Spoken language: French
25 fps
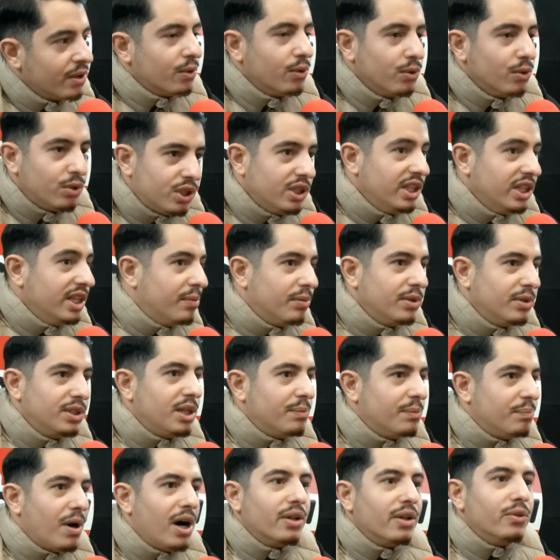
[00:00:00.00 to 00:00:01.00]
que je
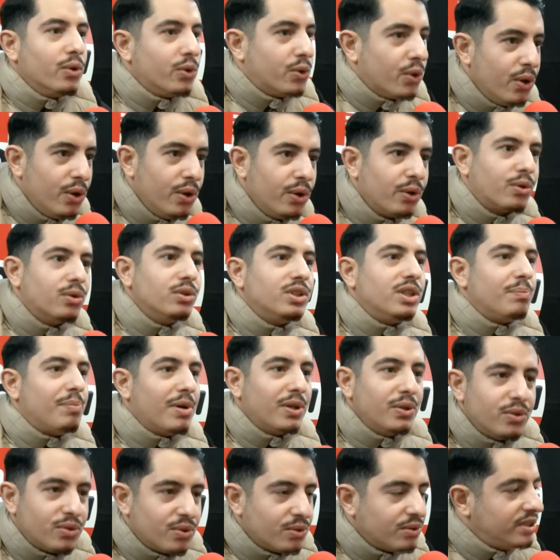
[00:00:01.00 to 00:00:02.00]
n'ai pas de cœur, que j'ai
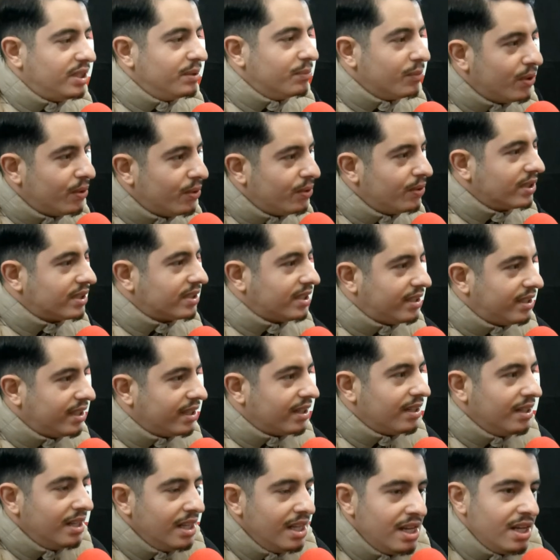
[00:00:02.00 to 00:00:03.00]
pas de sentiments, etc.
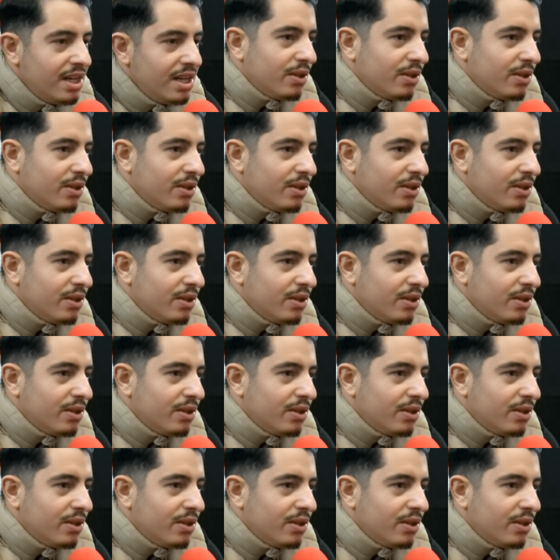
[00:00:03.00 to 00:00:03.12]
Mhm.